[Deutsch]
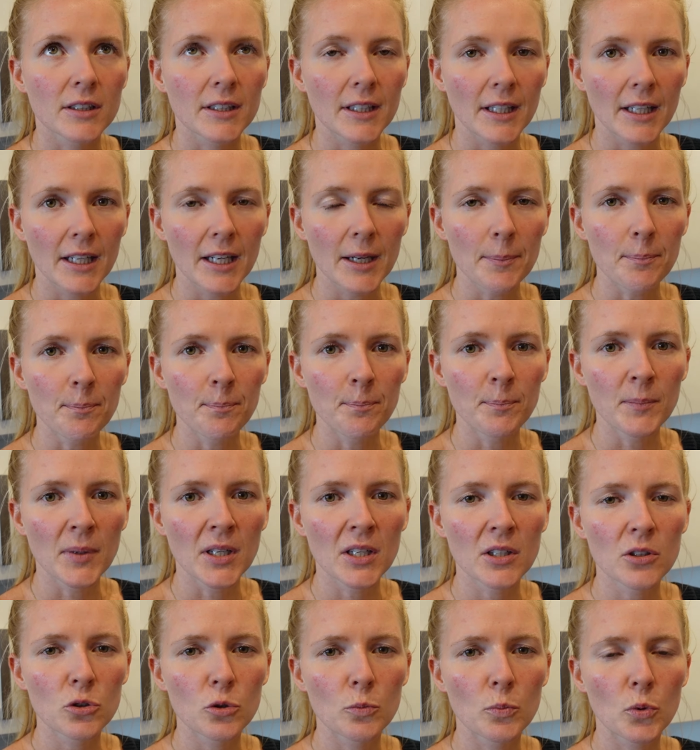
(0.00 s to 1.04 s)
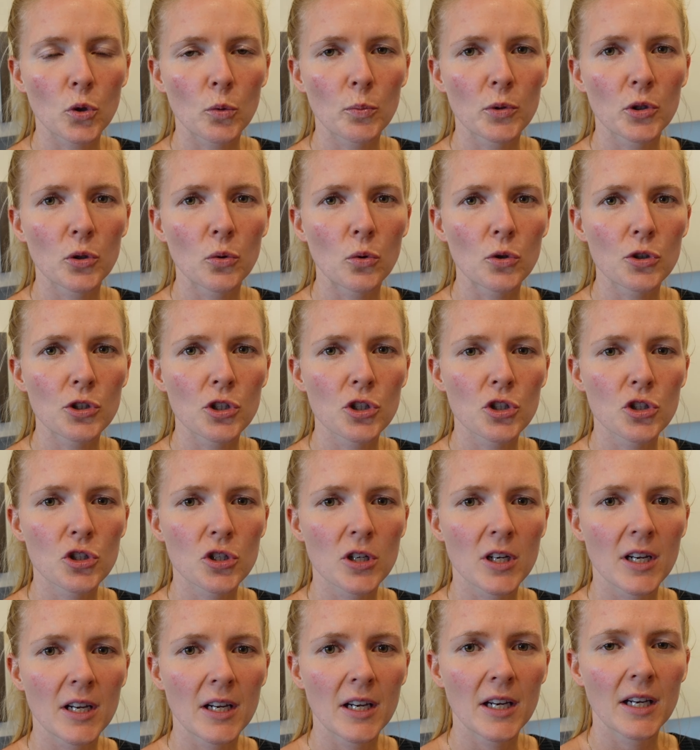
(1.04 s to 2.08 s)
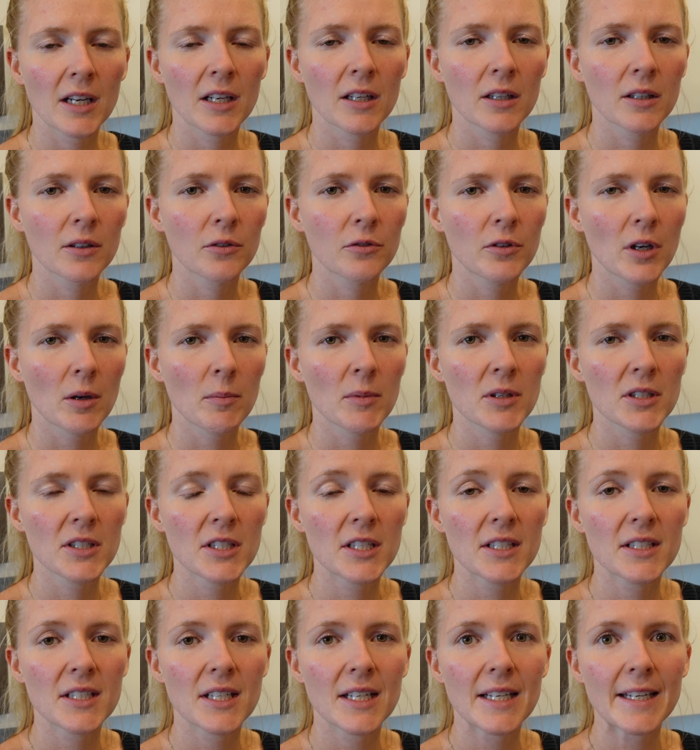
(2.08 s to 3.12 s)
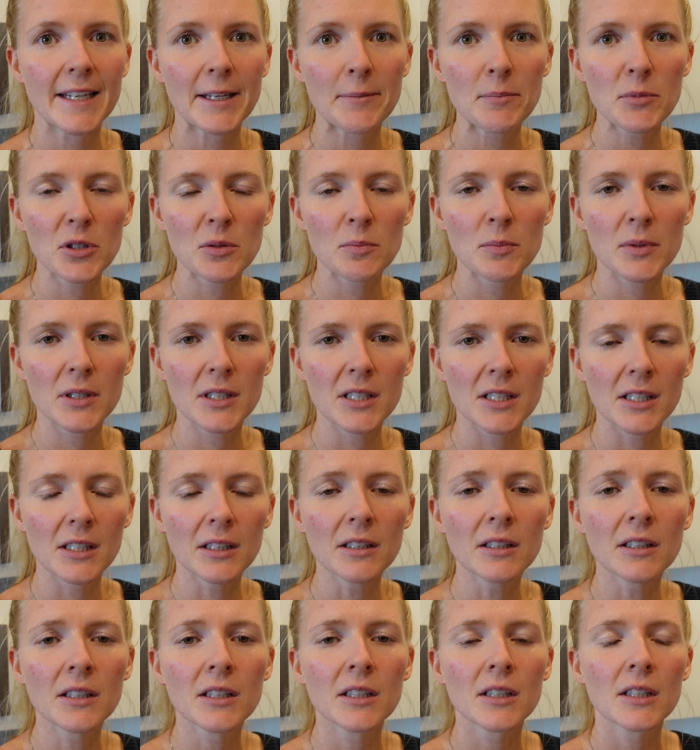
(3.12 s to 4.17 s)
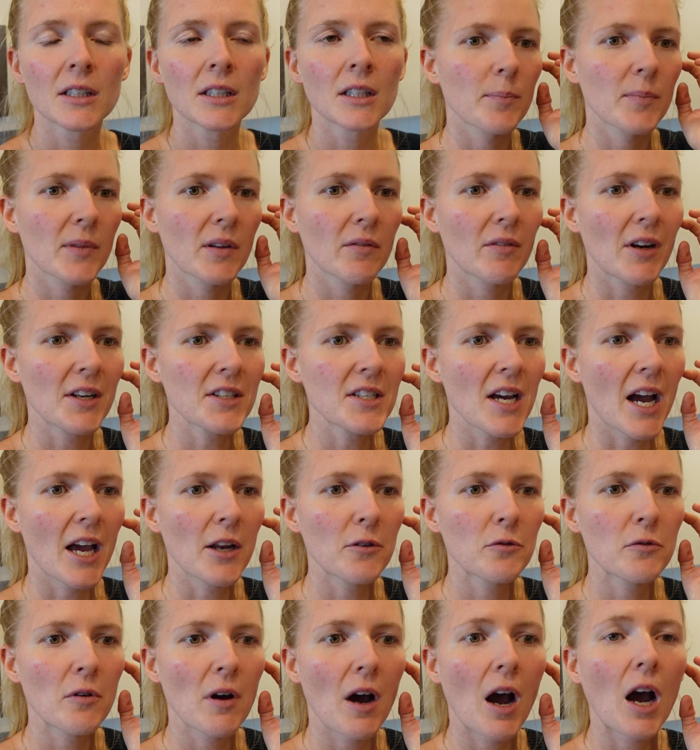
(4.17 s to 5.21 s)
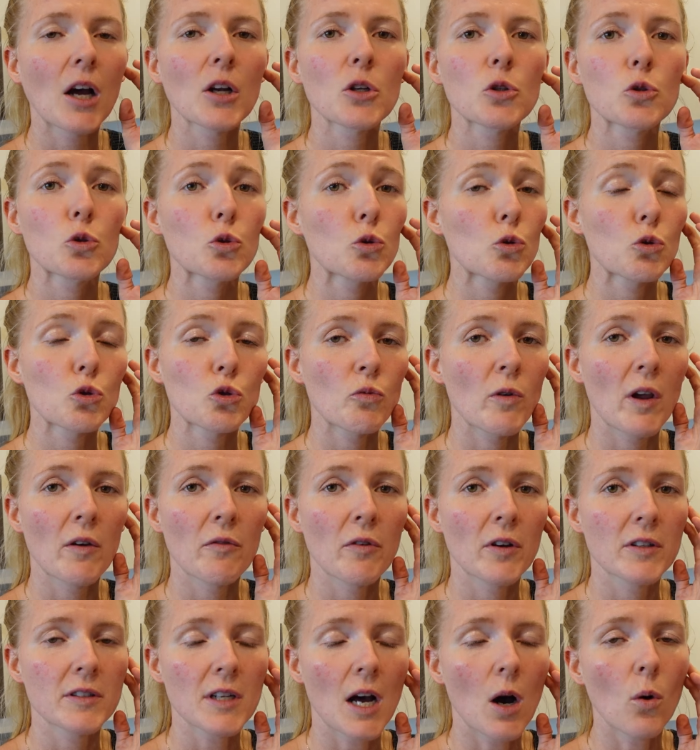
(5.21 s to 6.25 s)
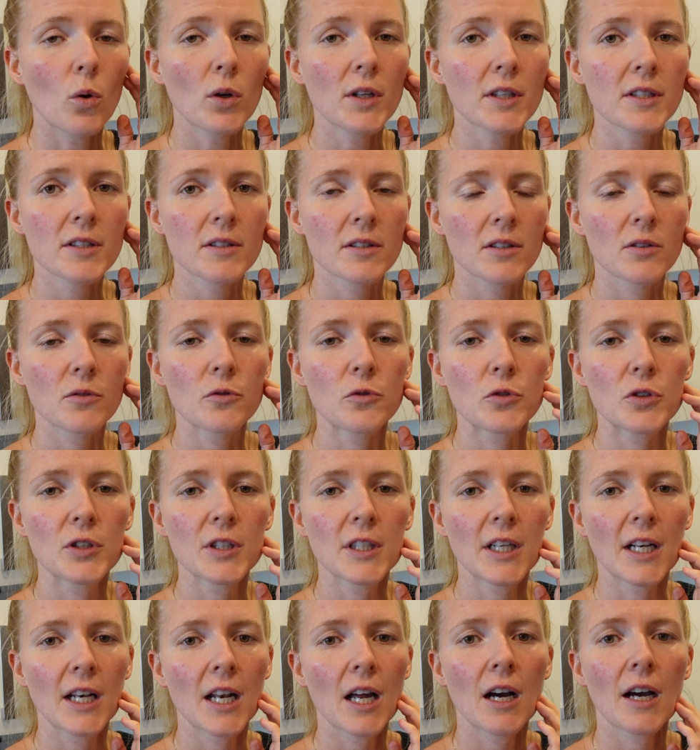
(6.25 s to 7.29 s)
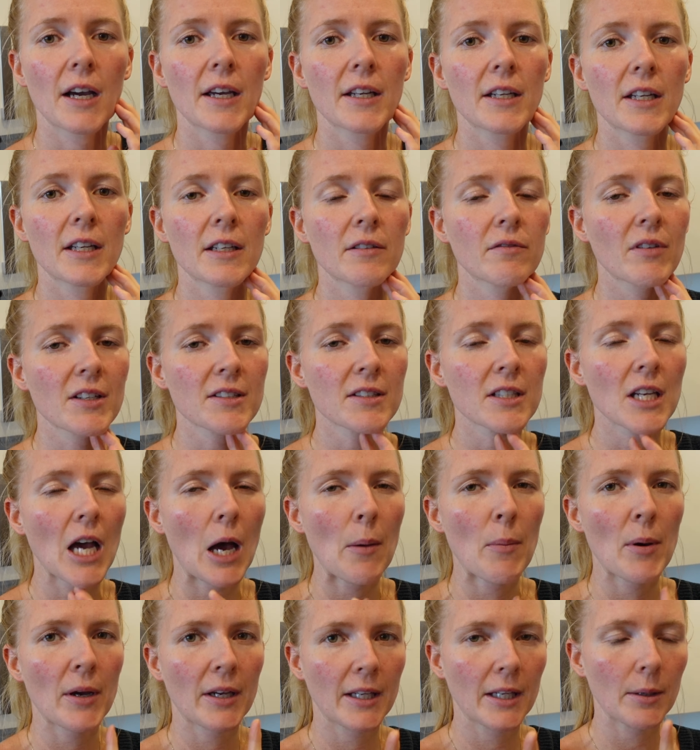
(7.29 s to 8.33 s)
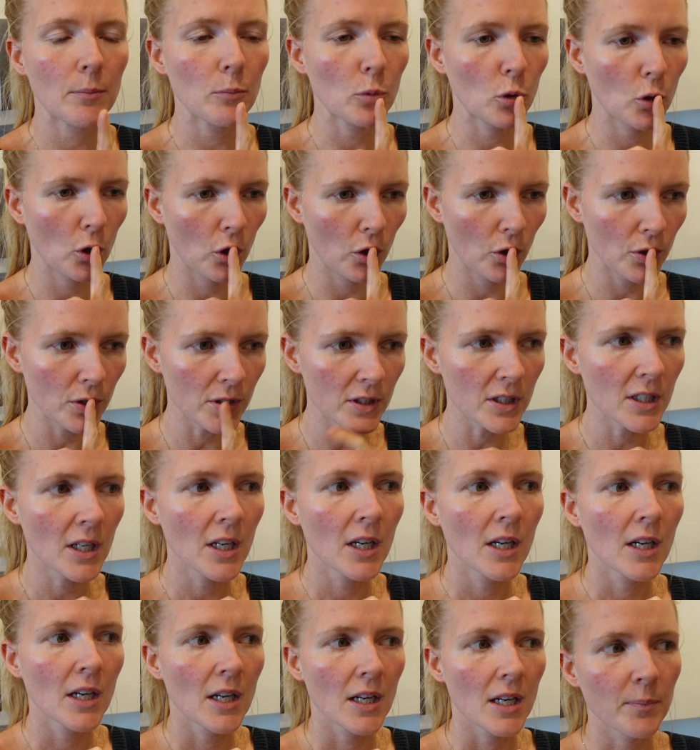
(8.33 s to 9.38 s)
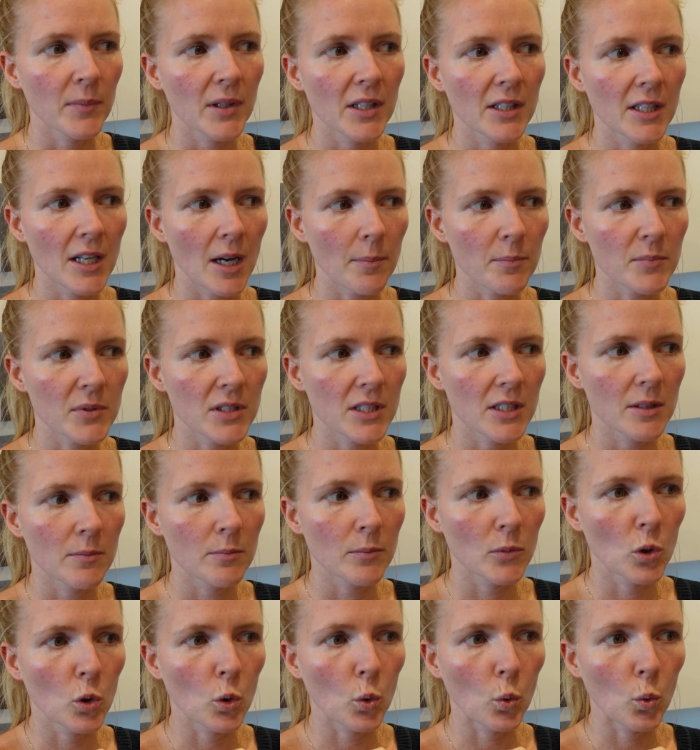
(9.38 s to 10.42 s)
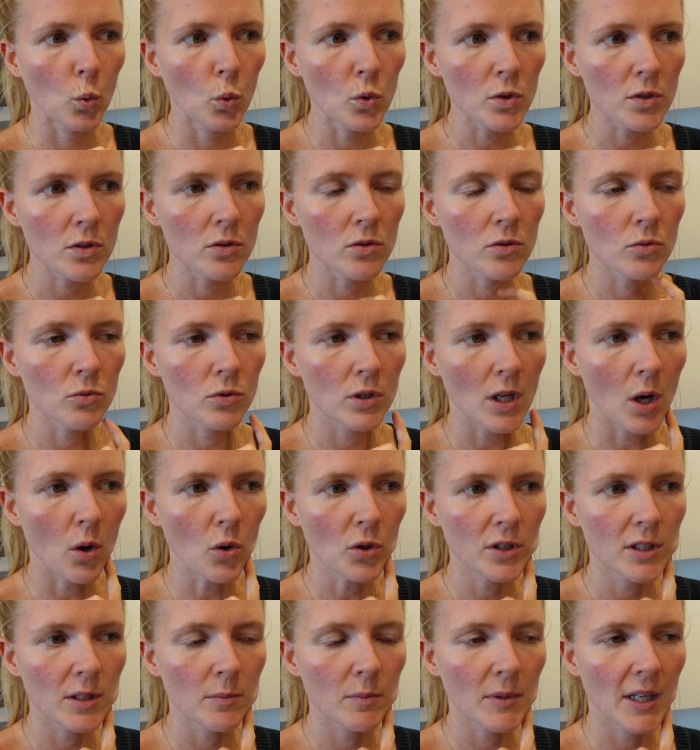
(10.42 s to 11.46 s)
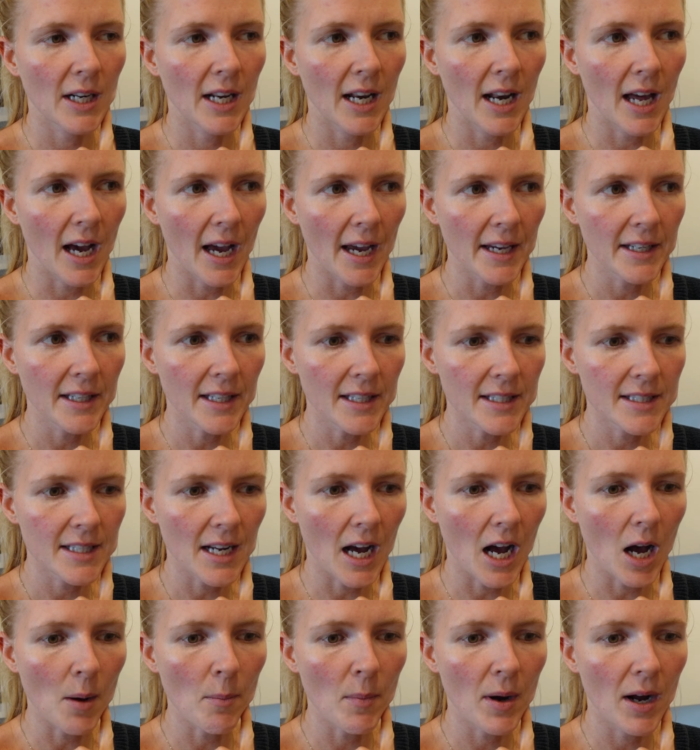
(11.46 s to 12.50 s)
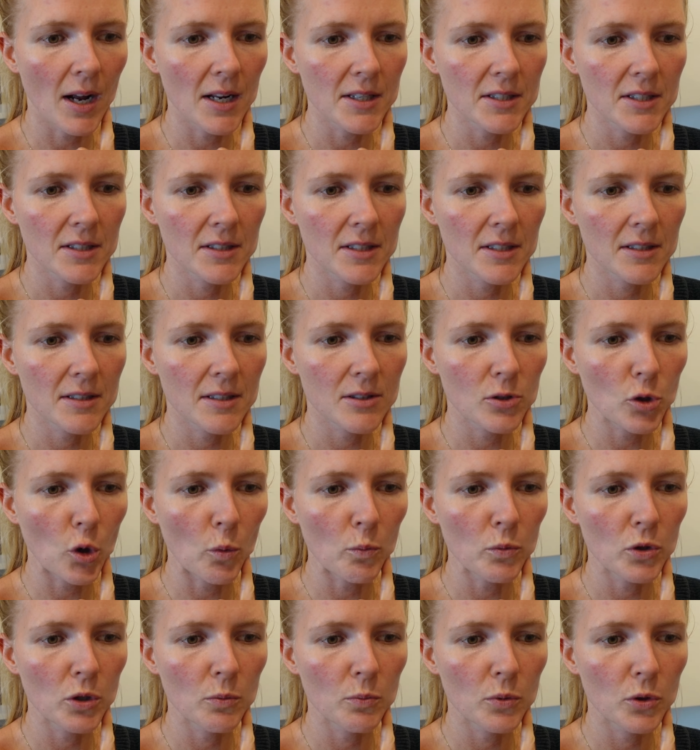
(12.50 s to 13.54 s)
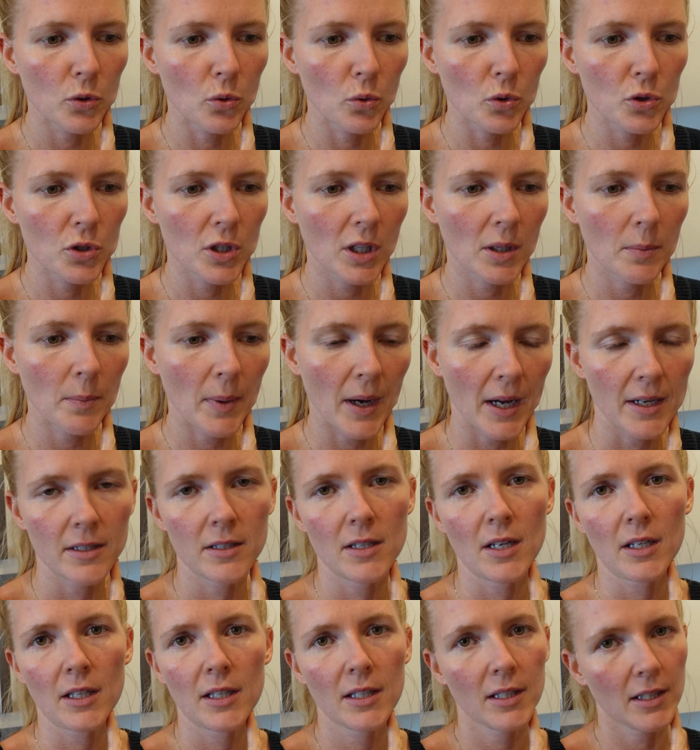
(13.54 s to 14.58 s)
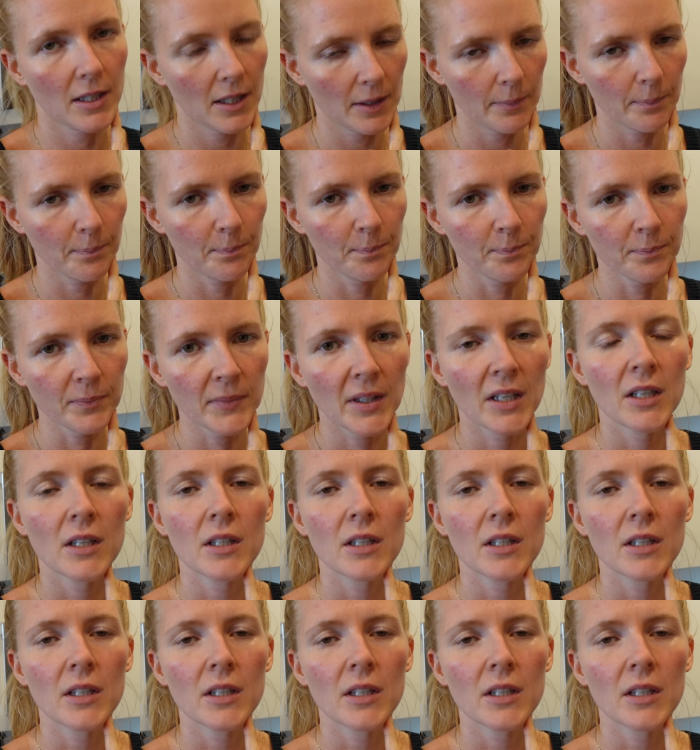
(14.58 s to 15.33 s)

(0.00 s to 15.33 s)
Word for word: geben, so probiotische Lebensmittel fermentierte Lebensmittel, weil die einfach zu schwer verdaulich sind für die Kleinen. Was ihr aber geben könnt, ich habe dem Großen und auch dem Kleinen damals dieses Omnibiotik Panda gegeben.